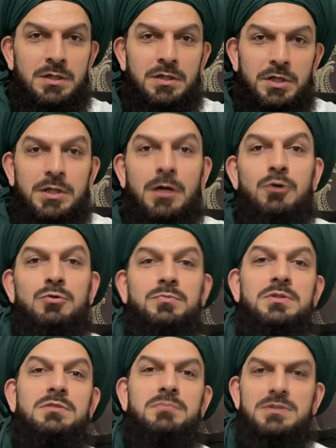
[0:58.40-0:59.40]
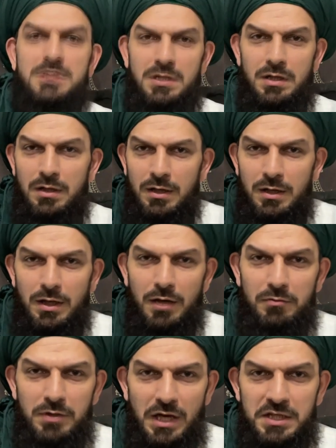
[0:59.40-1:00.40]
İhya bitti mesela
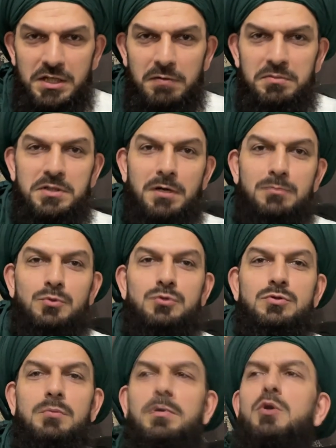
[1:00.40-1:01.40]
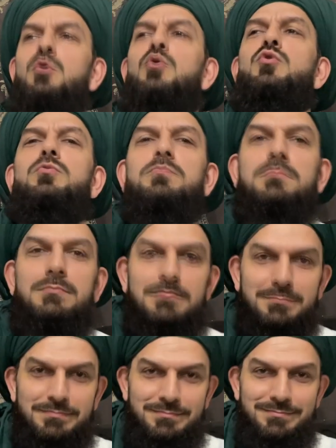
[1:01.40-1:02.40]
Evliya Kiram bir kitabım diyorsun ya ben onu okudum.
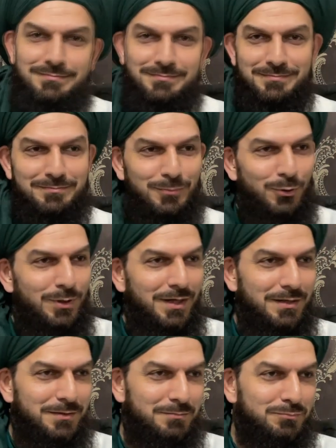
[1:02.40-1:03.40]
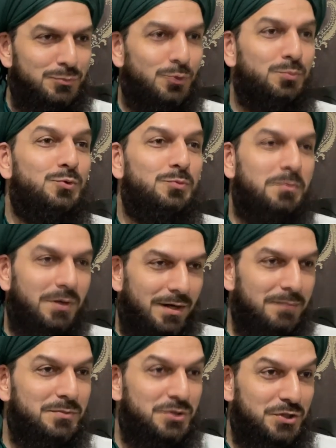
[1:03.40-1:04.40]
Böyle hani çok büyük bir mağara bir